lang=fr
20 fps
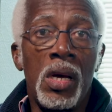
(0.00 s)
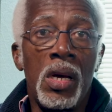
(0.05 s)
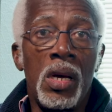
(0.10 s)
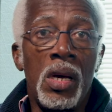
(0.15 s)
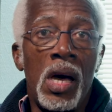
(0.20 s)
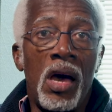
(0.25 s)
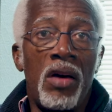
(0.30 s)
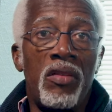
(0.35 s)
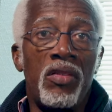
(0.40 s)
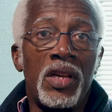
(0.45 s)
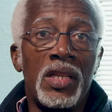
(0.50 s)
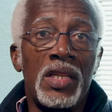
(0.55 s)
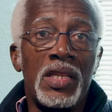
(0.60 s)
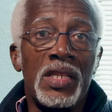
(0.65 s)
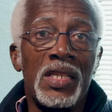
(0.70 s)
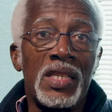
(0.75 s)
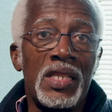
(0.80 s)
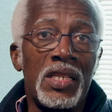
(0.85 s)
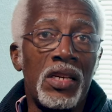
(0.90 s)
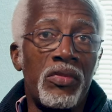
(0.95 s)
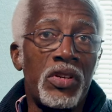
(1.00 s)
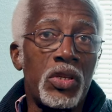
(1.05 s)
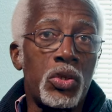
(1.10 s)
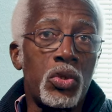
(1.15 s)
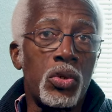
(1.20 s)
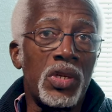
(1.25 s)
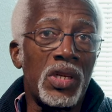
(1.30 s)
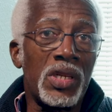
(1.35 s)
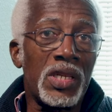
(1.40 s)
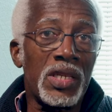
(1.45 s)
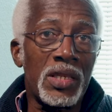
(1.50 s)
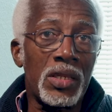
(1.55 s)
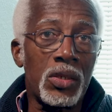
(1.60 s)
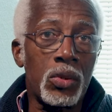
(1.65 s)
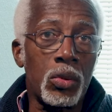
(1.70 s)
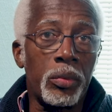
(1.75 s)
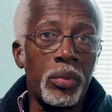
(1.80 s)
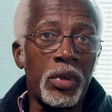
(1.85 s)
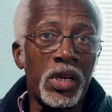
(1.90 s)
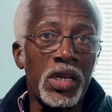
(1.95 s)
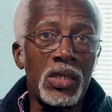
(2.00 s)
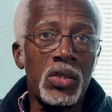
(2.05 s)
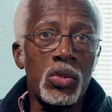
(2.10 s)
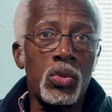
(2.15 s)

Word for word: avec des interventions dans les entreprises.